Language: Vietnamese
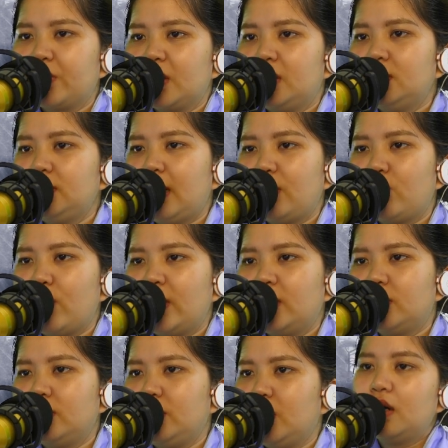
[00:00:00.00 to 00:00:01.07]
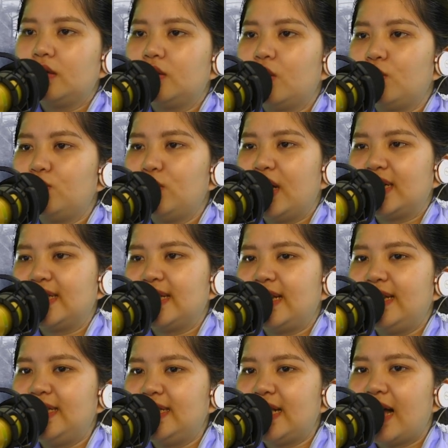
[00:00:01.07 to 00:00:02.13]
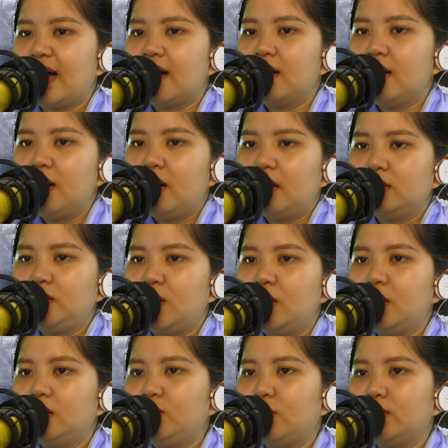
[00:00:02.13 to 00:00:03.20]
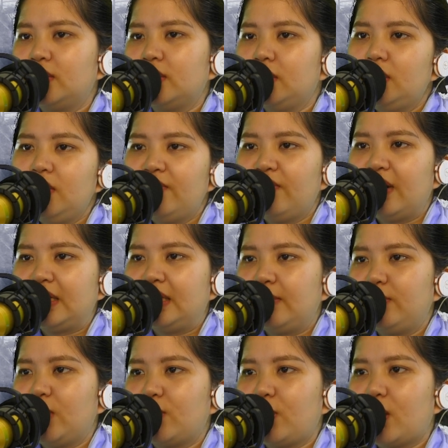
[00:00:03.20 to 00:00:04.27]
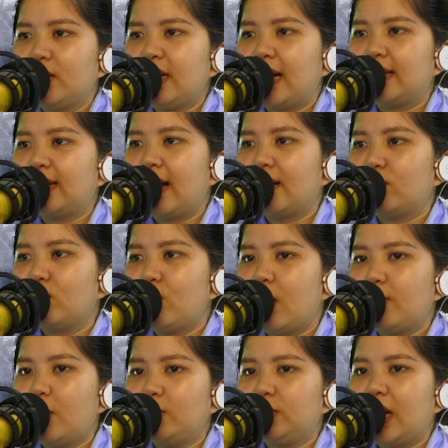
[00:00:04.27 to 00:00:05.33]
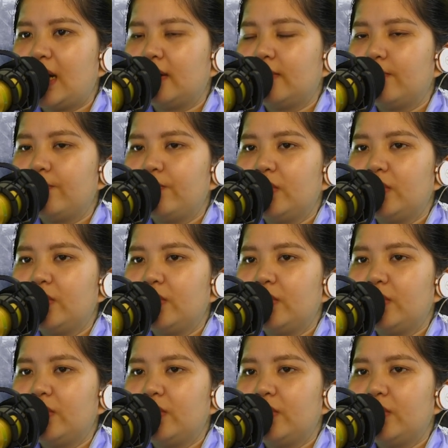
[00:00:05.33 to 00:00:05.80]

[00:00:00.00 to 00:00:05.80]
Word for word: Hứa Thanh quay người, cùng đàn xe đi xa, gió lớn thổi tới, pha thêm giọng nói khàn khàn của Đoan Mộc Tàng.